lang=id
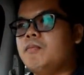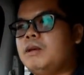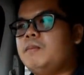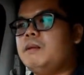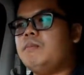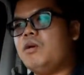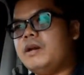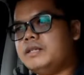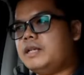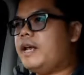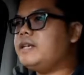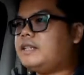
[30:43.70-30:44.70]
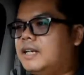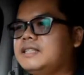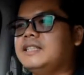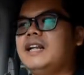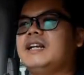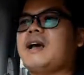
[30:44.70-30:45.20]
mirip-mirip bawa Nissan x
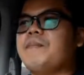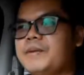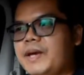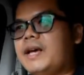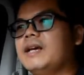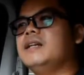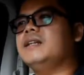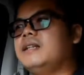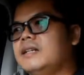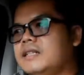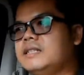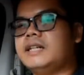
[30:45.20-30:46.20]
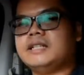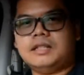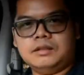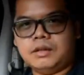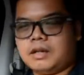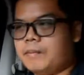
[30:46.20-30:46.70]
sih lihat cupnya Nissan x
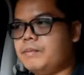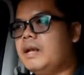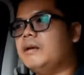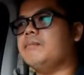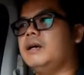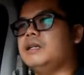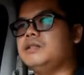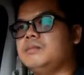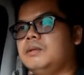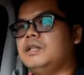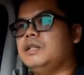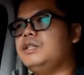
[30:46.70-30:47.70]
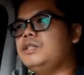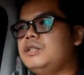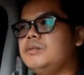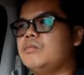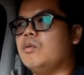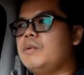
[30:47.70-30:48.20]
juga cupnya lebar cuman ini
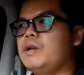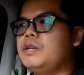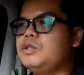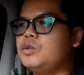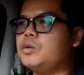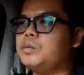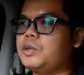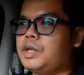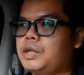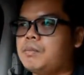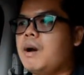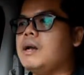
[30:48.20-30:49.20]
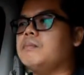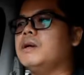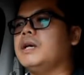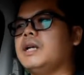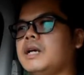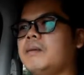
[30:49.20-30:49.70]
mobil ini cukup tinggi banget
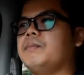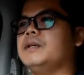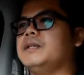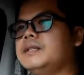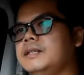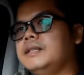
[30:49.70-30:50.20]
bagian cupnya